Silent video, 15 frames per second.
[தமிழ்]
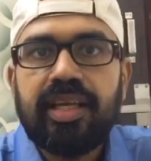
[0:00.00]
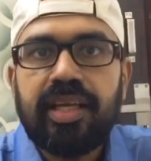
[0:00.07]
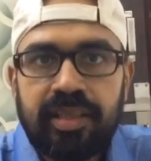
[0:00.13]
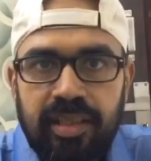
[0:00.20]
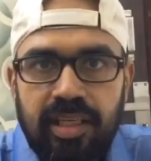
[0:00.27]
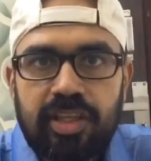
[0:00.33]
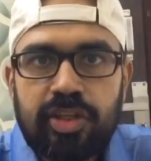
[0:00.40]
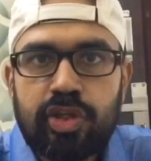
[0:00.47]

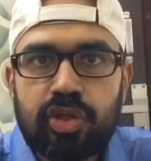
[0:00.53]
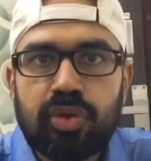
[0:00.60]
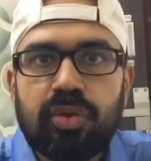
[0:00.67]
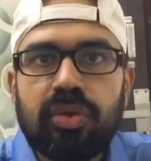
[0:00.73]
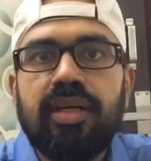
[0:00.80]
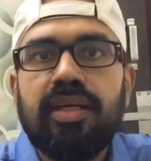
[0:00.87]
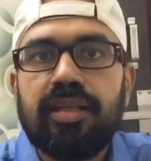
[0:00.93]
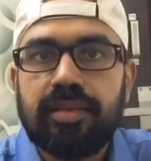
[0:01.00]
இங்கிலீஷோ
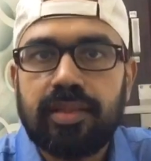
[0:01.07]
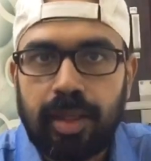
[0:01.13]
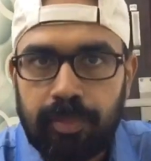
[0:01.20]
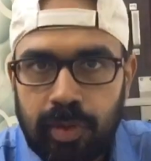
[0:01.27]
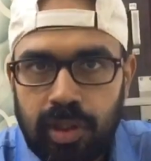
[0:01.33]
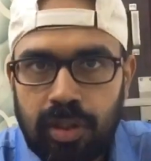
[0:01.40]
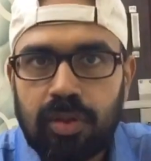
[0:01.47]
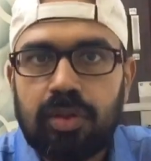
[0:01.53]
இல்லை
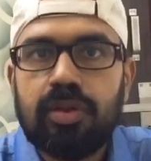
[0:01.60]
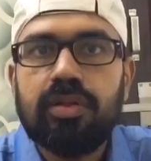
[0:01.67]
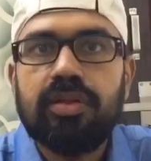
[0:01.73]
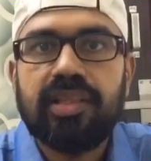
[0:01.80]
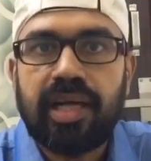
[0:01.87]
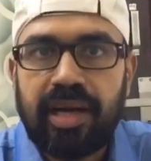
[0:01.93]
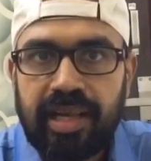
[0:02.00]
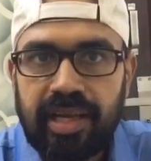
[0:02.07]
தமிழோ
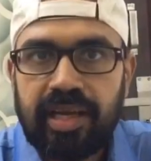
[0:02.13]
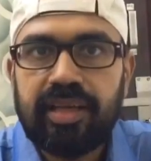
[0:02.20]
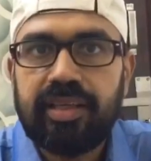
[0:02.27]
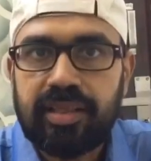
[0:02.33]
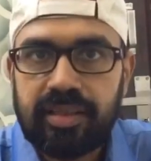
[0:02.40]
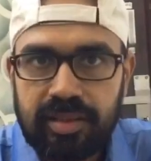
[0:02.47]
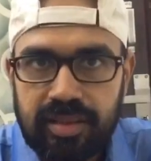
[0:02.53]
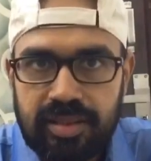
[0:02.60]
தடையாக
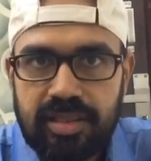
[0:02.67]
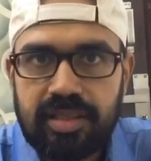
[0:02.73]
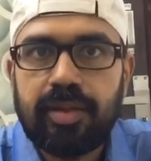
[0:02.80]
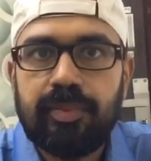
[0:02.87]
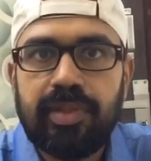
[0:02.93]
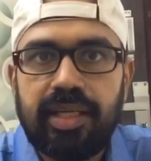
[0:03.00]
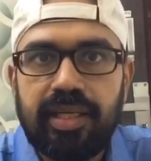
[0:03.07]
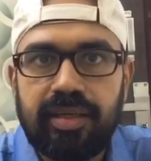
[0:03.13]
இருந்துச்சு
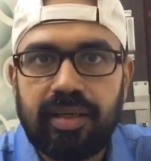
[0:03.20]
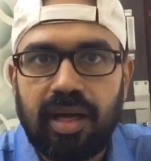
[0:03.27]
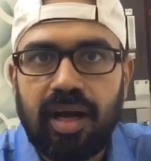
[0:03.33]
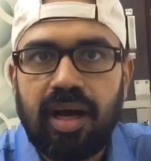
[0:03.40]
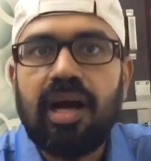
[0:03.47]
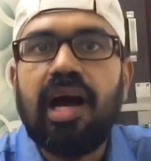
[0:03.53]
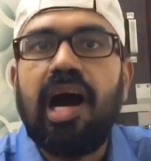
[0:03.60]
அப்படின்னா